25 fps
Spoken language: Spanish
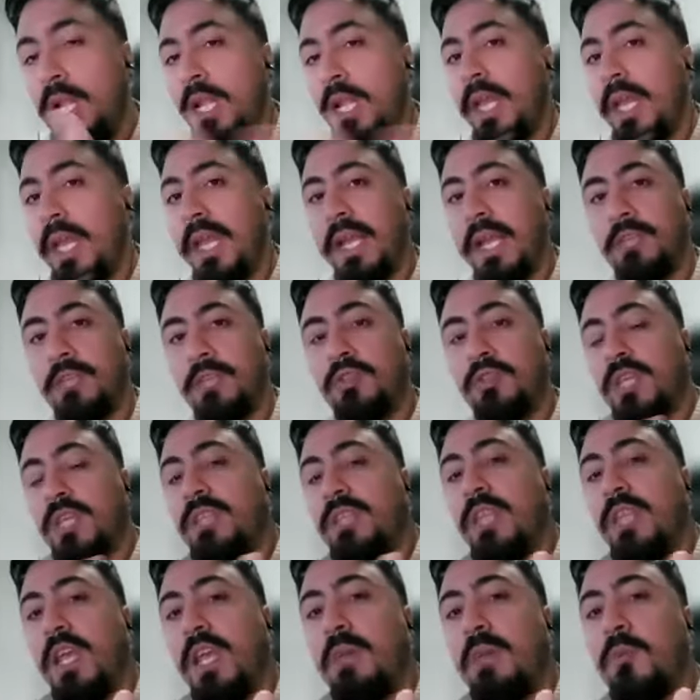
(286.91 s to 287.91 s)
En casos
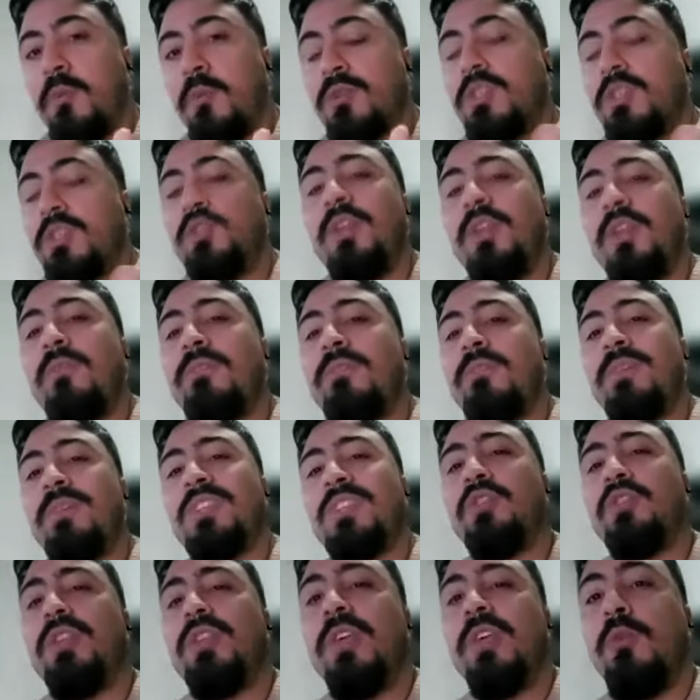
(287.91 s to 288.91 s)
extremos, si son
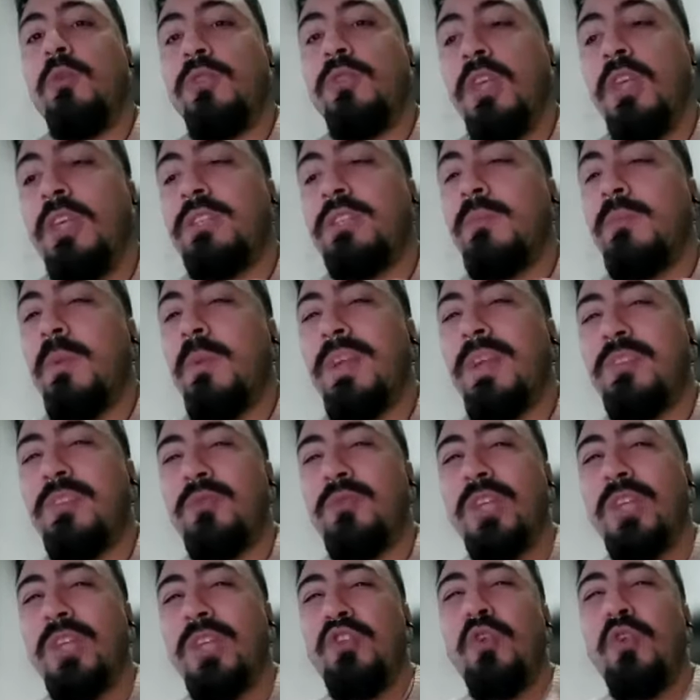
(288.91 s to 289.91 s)
afirmaciones de ustedes, me parece un
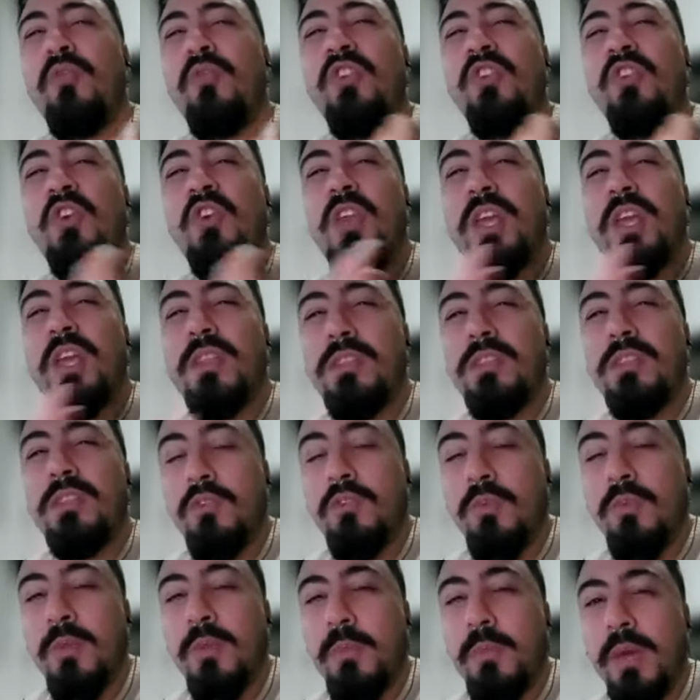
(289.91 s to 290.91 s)
tanto violento
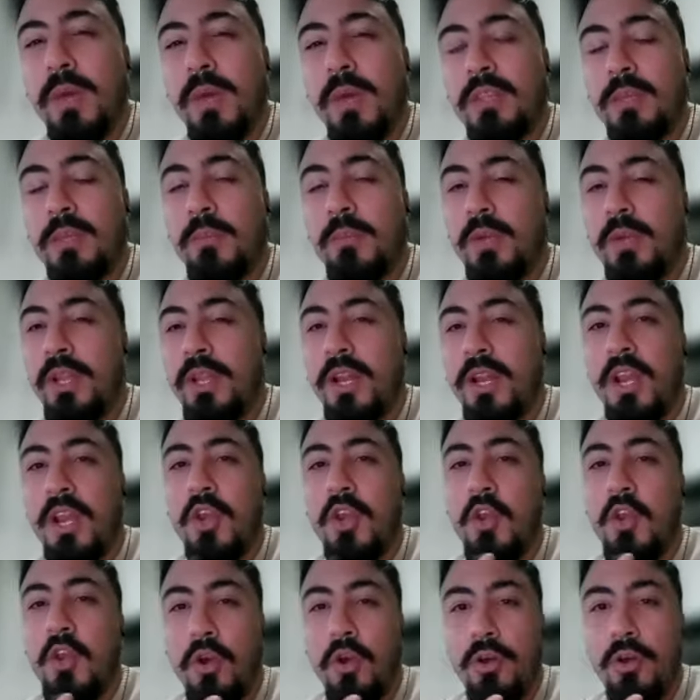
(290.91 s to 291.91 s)
de mi parte poner
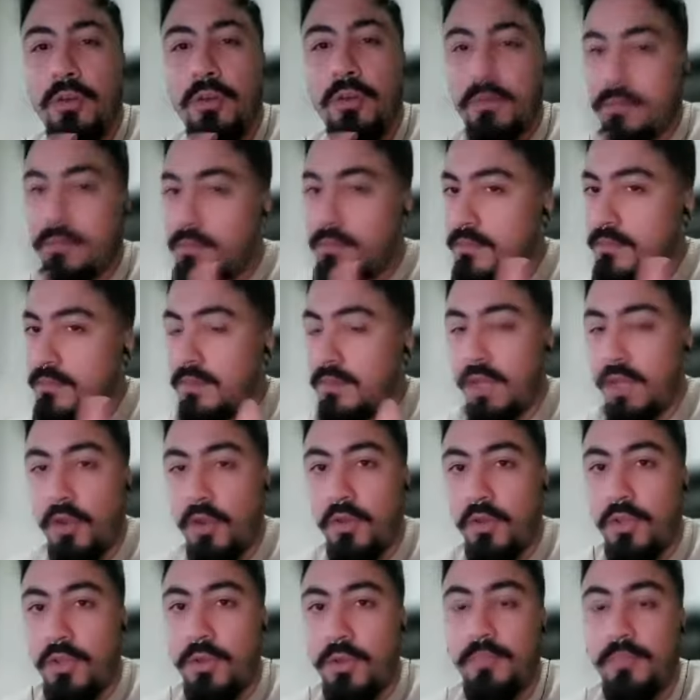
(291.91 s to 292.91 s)
no
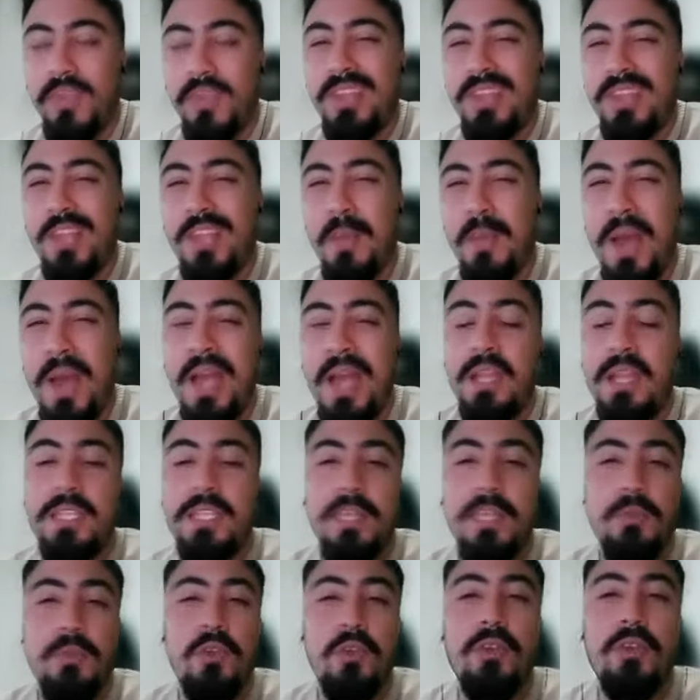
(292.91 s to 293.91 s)
erróneo, está mal,
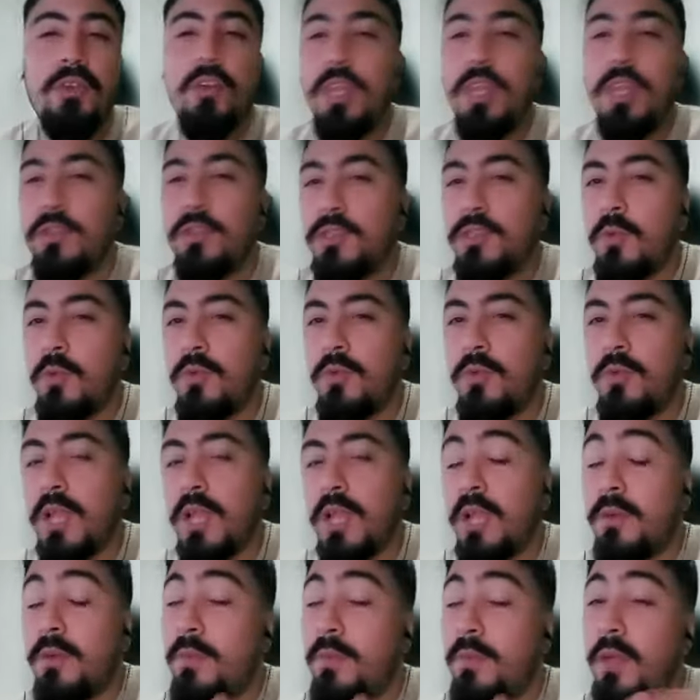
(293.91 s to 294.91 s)
excepto en los datos
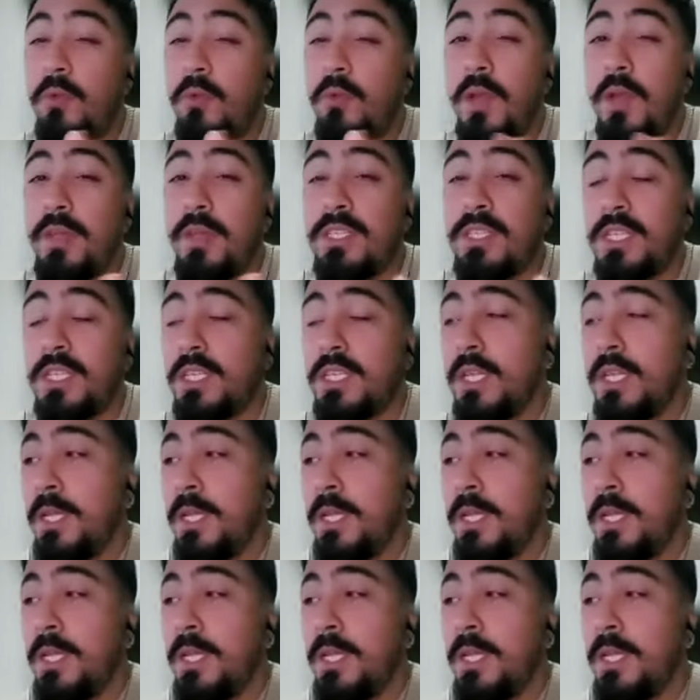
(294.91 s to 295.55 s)
algunas veces